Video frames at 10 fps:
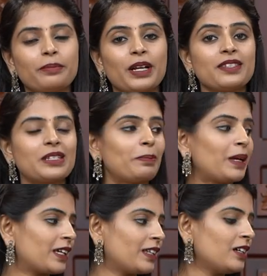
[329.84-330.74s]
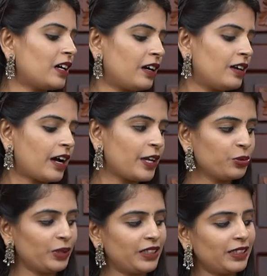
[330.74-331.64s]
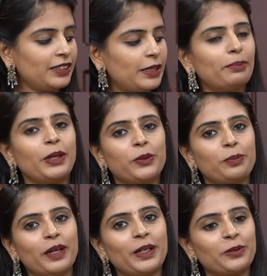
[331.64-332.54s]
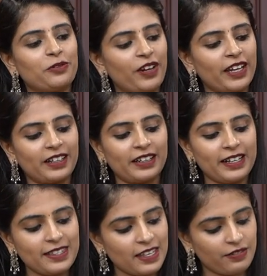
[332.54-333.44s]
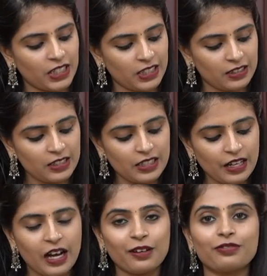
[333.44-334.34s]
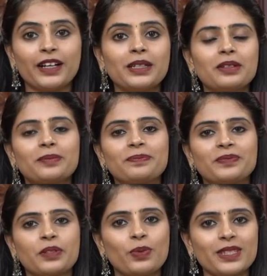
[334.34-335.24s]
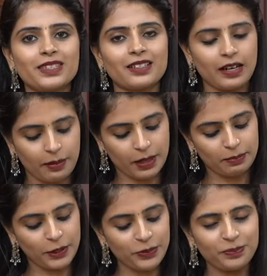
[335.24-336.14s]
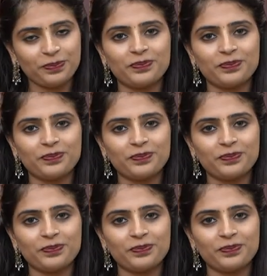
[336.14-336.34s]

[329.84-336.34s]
ప్రైస్ చెప్పాను కదా ఐదు వందల డెబ్బై రూపాయలు ఫైవ్ హండ్రెడ్ అండ్ సెవెంటీ హాఫ్ వైట్ విత్ రామా బ్లూ